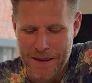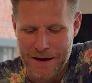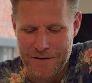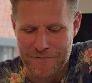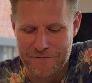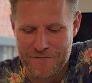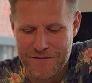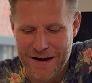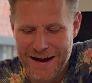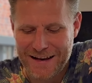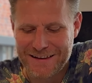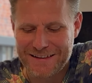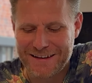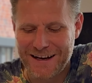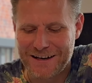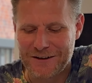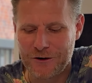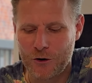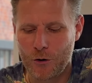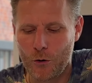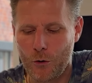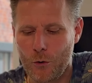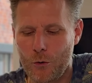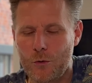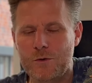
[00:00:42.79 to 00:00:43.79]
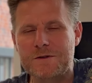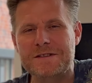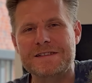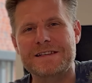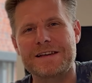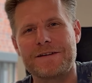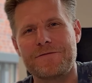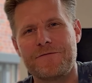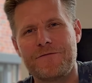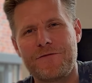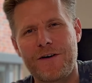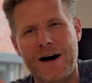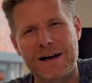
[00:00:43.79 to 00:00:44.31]
Wenn dann
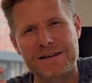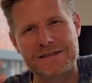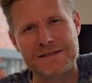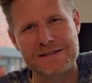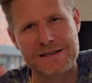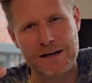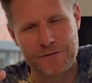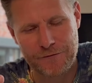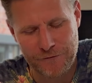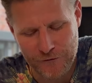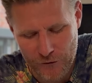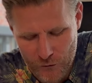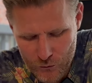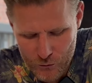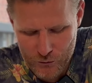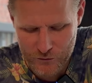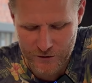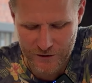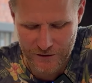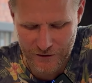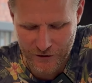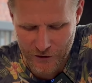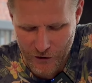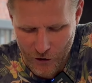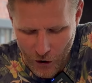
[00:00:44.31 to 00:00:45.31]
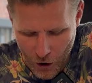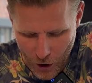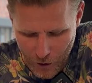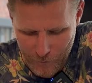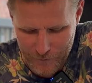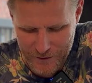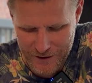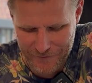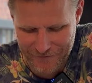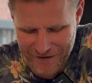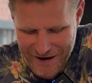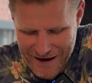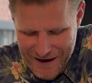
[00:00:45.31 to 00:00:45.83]
große Wasserfluten
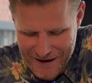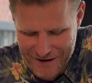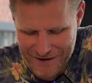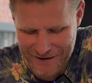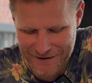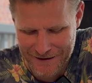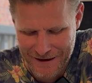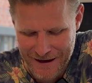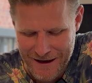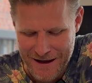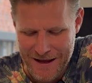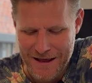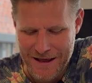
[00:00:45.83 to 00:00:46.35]
kommen werden,